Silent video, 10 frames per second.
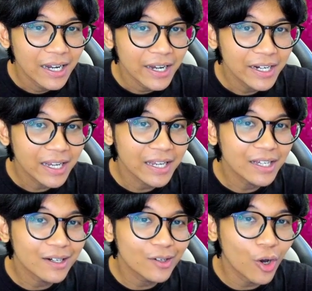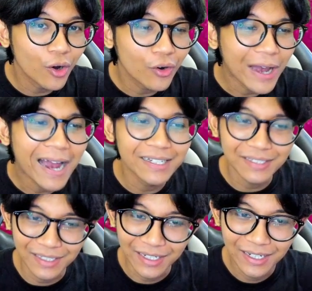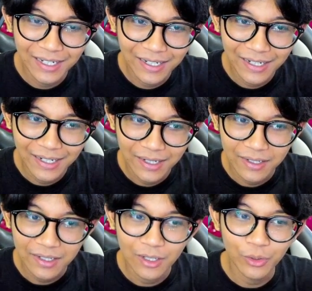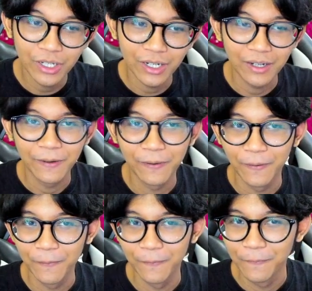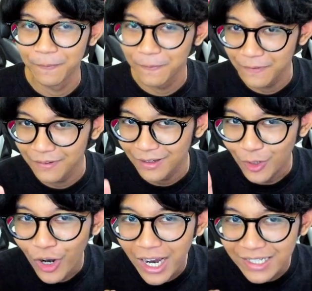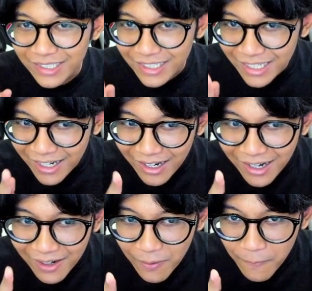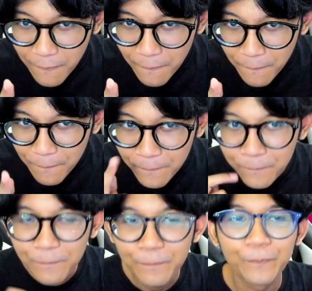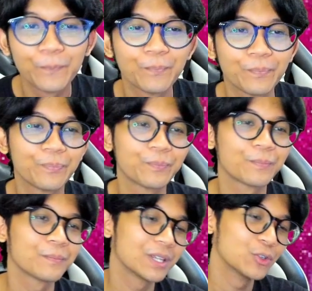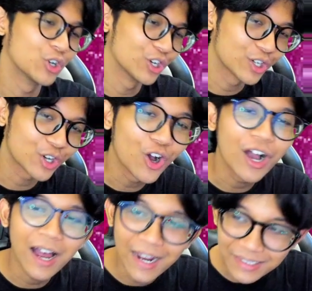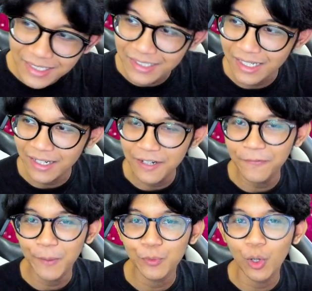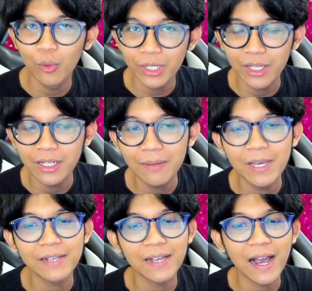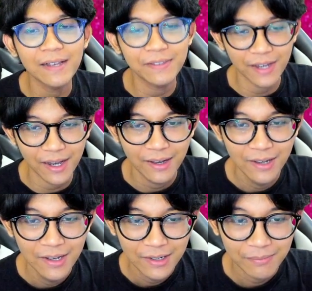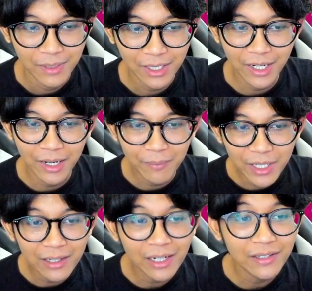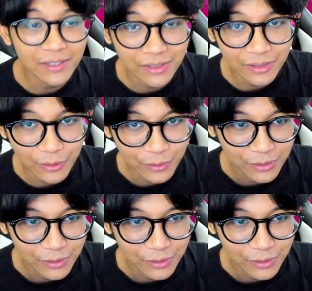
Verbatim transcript: Ini kayaknya rock ice deh. Low kick. Rock ice kayaknya. Hmm. Tuh, rock ice guys. Karena di flamethrower jadinya biasa aja. Berarti dia ada yang bikin resist tuh.